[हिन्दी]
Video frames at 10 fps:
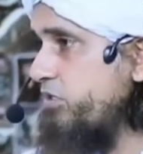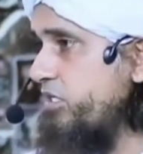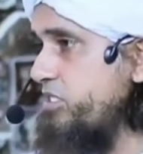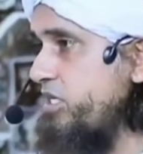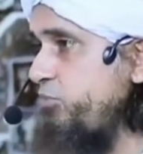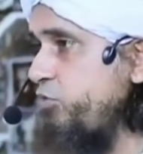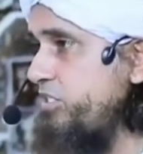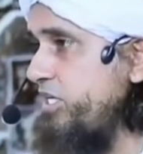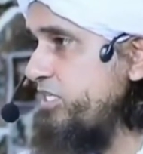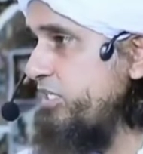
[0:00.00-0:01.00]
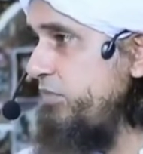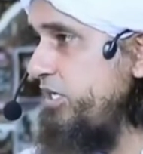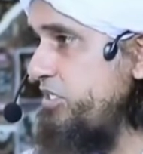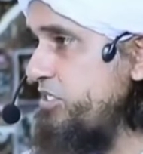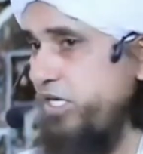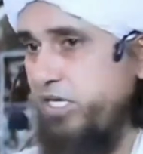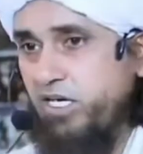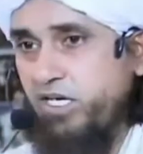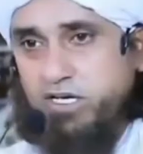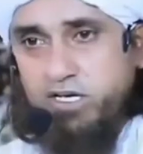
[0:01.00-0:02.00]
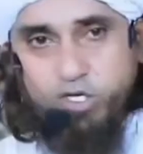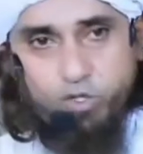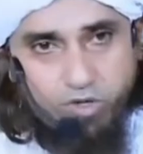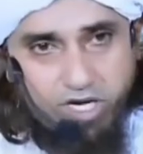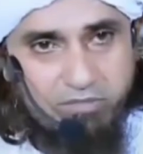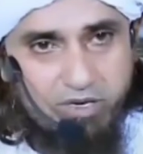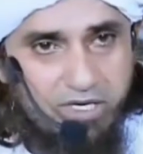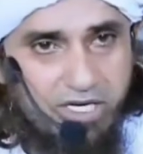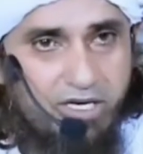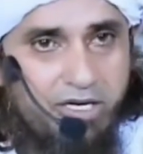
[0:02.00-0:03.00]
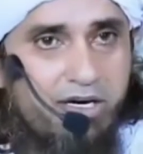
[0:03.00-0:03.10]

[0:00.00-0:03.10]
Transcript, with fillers: डॉक्टर साहब को इजाज़त मिलनी चाहिए यूके में भी